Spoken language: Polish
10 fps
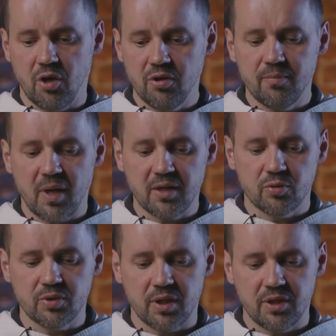i ono ma
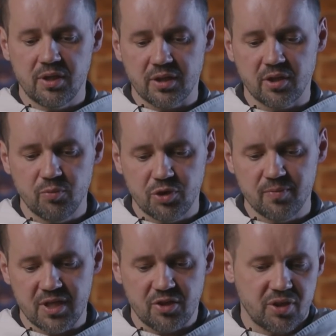tutaj, i dlatego
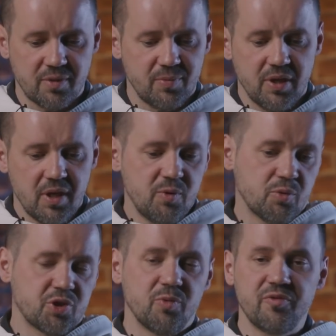musimy zacząć, jakby,
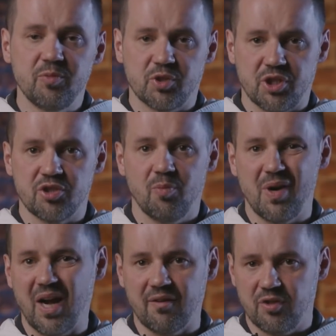mimo że mówimy, że jest to
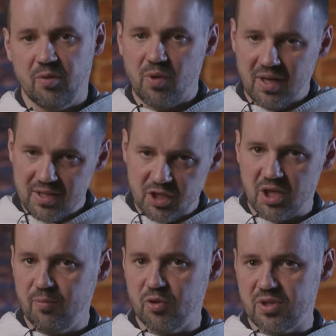brak w dobro, ale
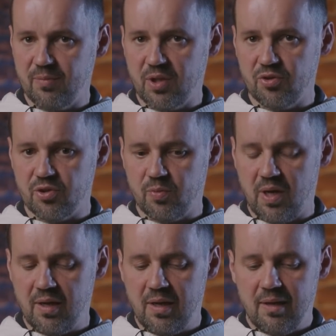zaczynamy od samego
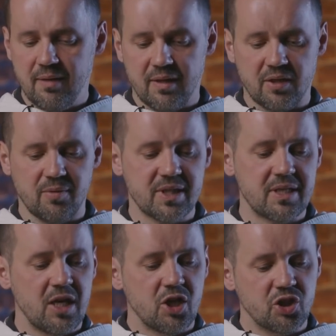zła.
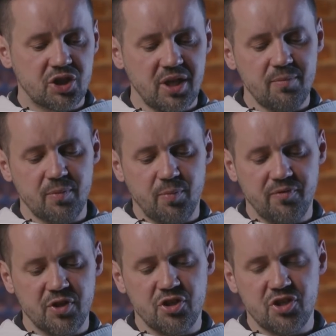Natomiast, żeby
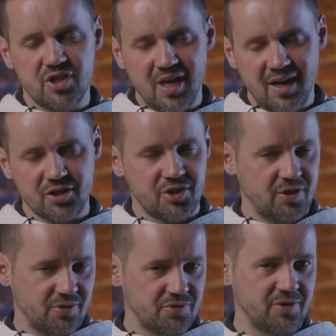powiedzieć, jak
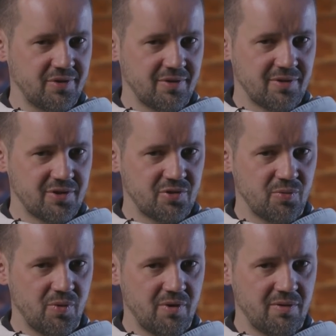się rodzi
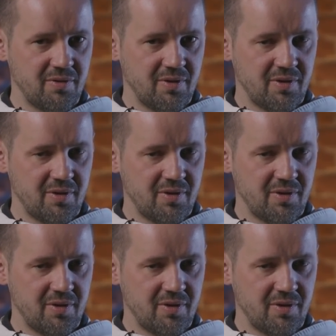zło,